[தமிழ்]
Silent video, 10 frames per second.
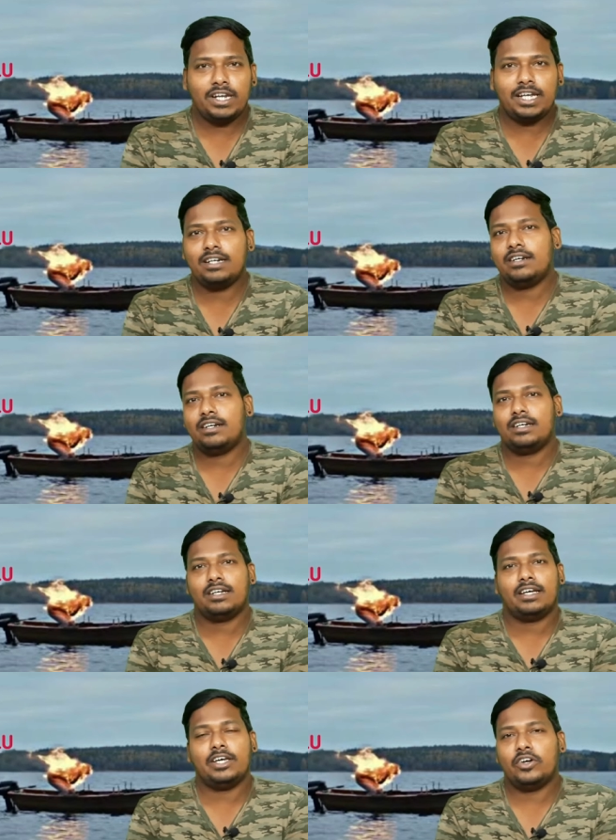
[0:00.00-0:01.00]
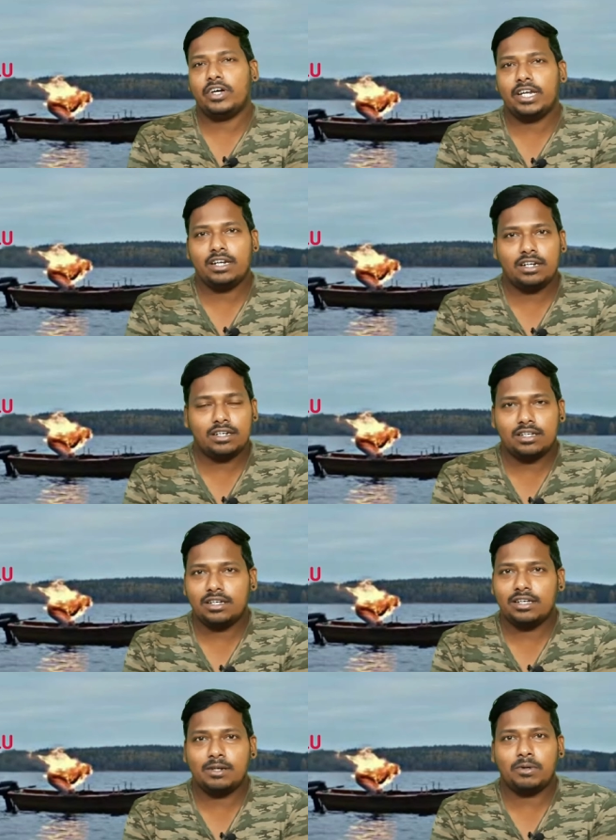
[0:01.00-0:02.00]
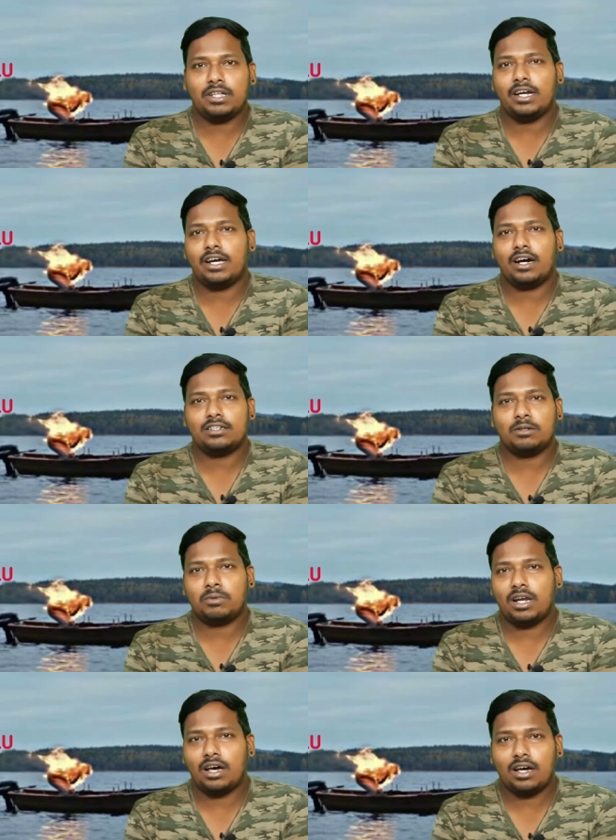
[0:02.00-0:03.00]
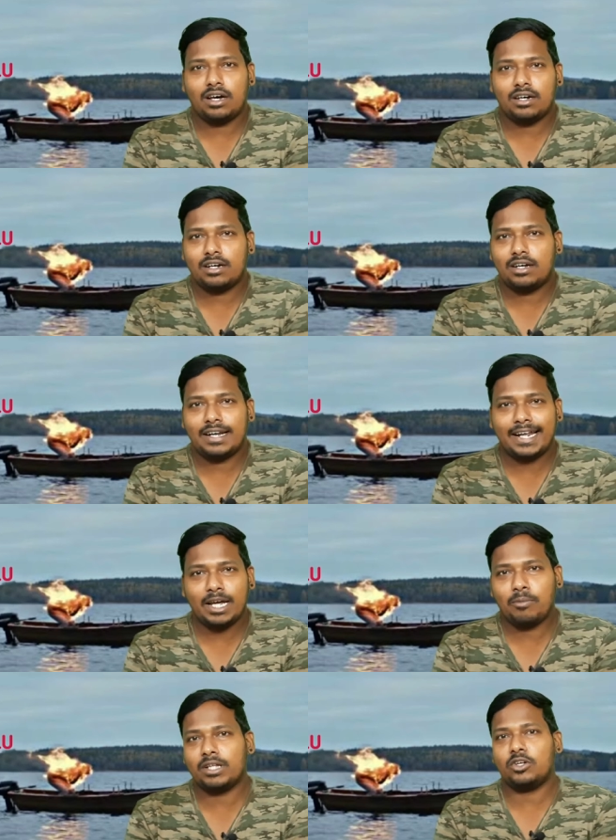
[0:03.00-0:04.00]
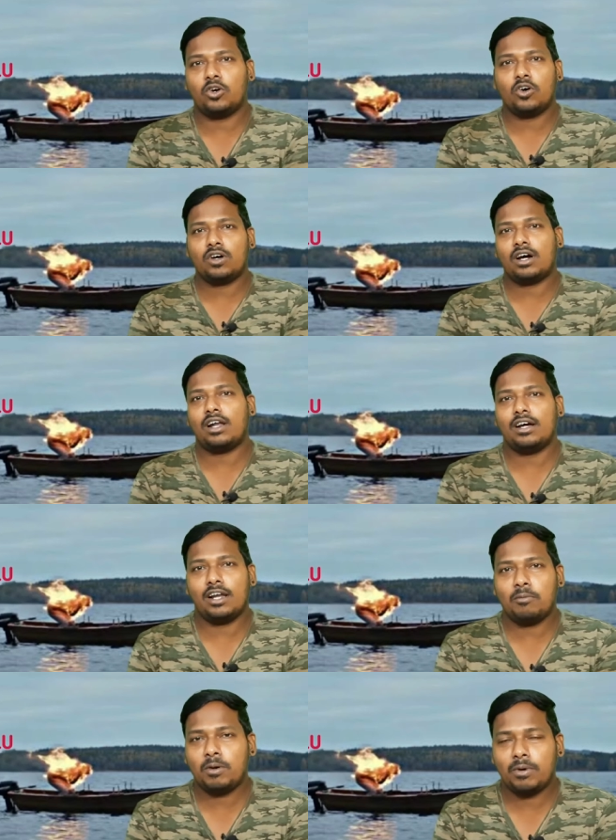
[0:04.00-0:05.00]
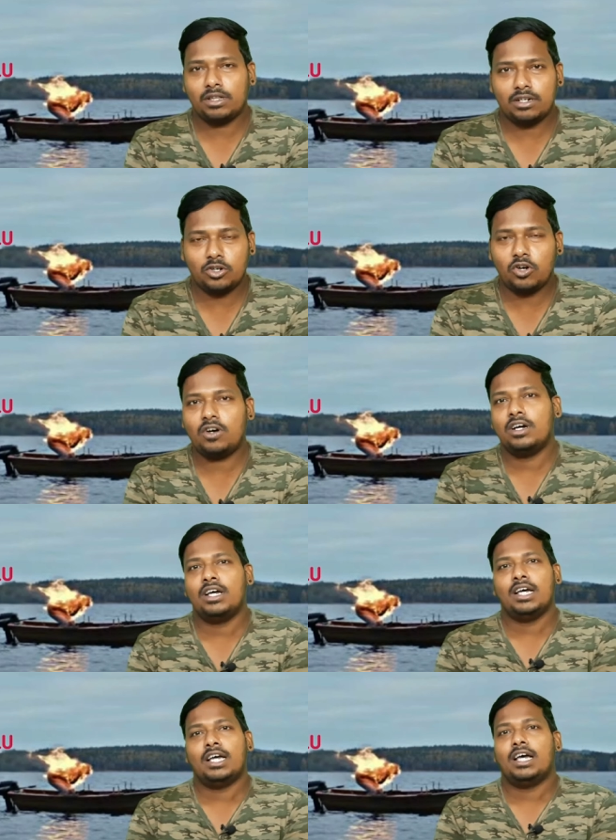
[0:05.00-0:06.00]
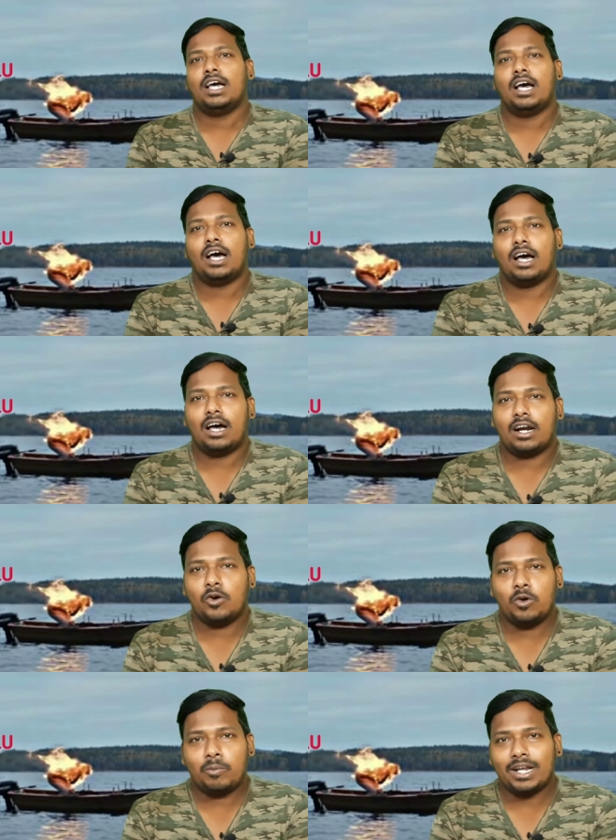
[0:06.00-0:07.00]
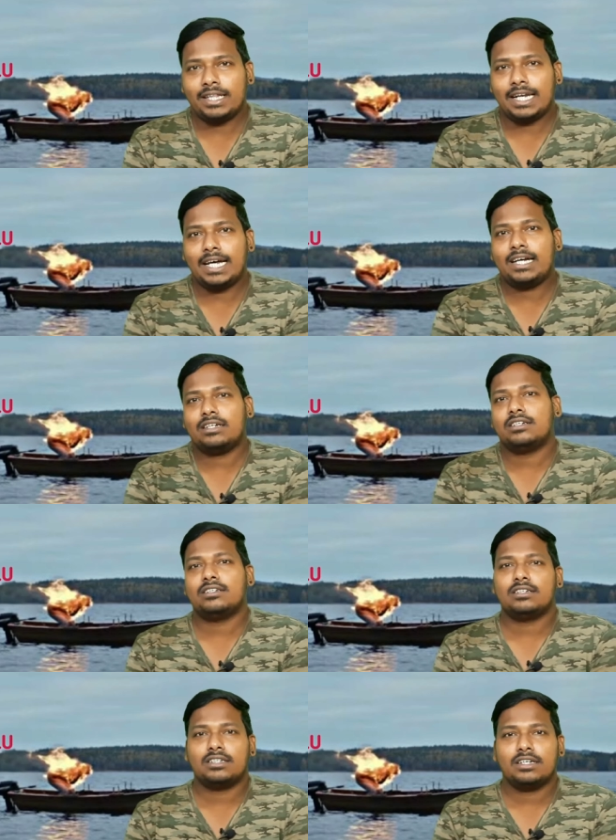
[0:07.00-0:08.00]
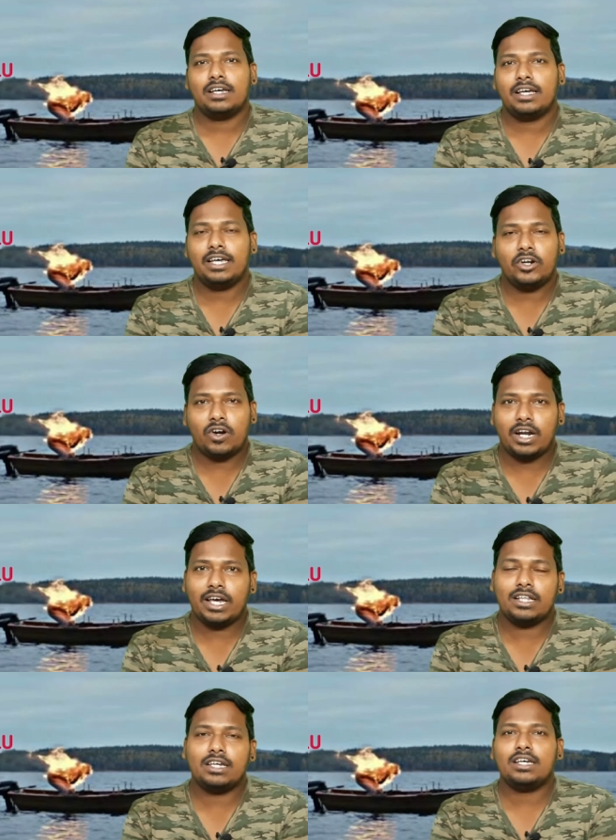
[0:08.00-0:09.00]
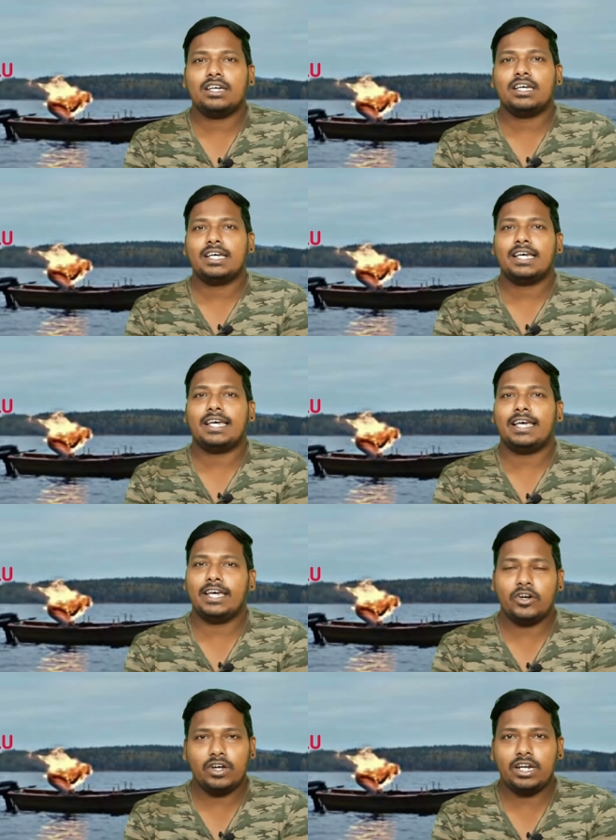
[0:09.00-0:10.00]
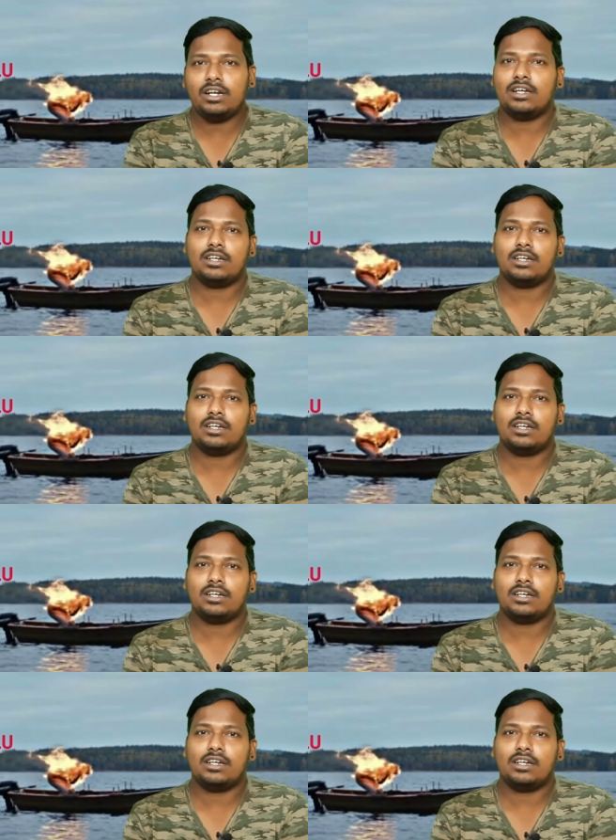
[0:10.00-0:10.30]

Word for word: வில்லன் ஹீரோயின் இந்த மாதிரி கான்செப்டெல்லாம் நிறைய பார்த்துருக்கோம் காலங்காலமாக பார்த்துட்ருக்கோம் ஆனால் ஒரு படத்தில் ஹீரோ கிடையாது ஹீரோயின்